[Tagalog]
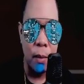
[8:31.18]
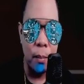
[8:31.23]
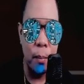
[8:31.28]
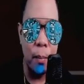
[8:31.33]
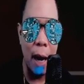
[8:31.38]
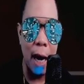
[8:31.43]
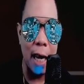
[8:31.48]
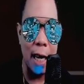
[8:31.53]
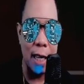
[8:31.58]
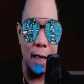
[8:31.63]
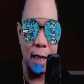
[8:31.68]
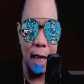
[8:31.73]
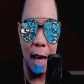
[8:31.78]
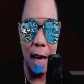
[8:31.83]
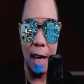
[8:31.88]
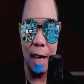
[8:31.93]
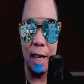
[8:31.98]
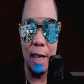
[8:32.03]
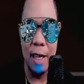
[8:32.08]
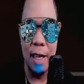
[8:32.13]

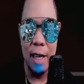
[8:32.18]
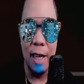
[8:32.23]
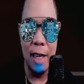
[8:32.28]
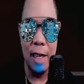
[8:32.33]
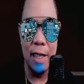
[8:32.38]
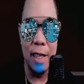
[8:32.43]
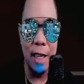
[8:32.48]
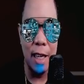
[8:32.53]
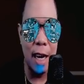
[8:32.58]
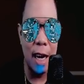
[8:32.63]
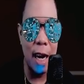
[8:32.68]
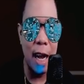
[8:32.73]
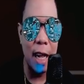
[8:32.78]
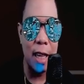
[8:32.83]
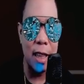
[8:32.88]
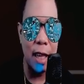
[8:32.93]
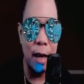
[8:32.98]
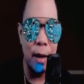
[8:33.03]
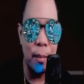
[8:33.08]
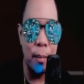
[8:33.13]
makita, hindi na
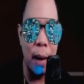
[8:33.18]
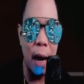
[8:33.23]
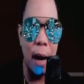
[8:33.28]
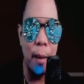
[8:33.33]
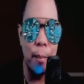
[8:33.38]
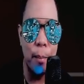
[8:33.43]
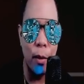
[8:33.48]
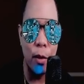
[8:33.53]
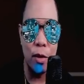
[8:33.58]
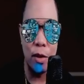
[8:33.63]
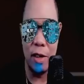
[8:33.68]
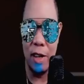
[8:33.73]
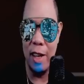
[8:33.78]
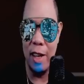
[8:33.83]
natin maabot,